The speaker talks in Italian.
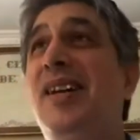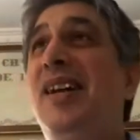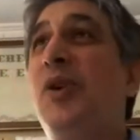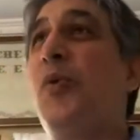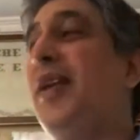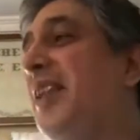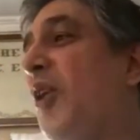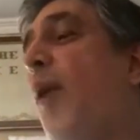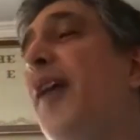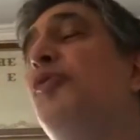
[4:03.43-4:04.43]
Quindi
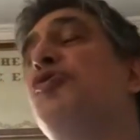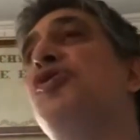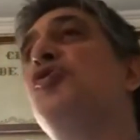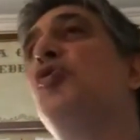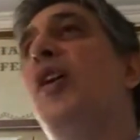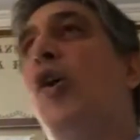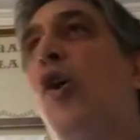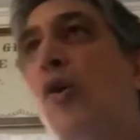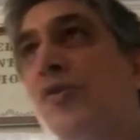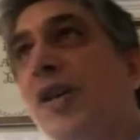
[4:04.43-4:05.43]
quando Gesù
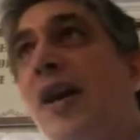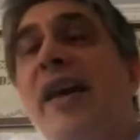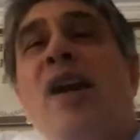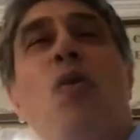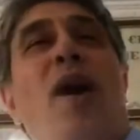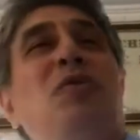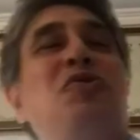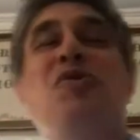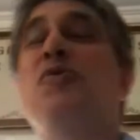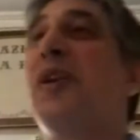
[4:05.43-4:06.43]
elogia e quando
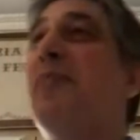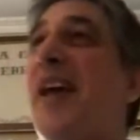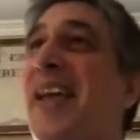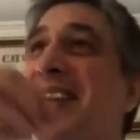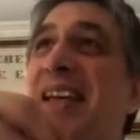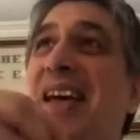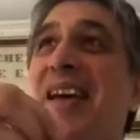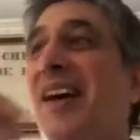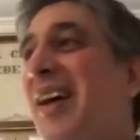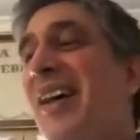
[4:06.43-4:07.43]
Gesù riprende,
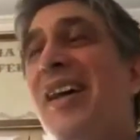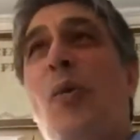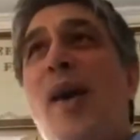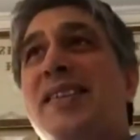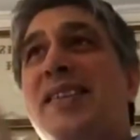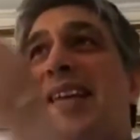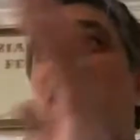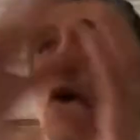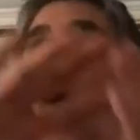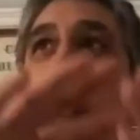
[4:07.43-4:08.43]
questi
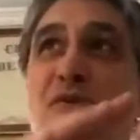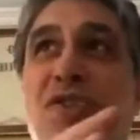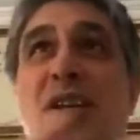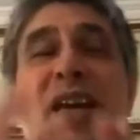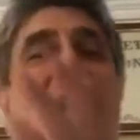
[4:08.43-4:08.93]
elogi e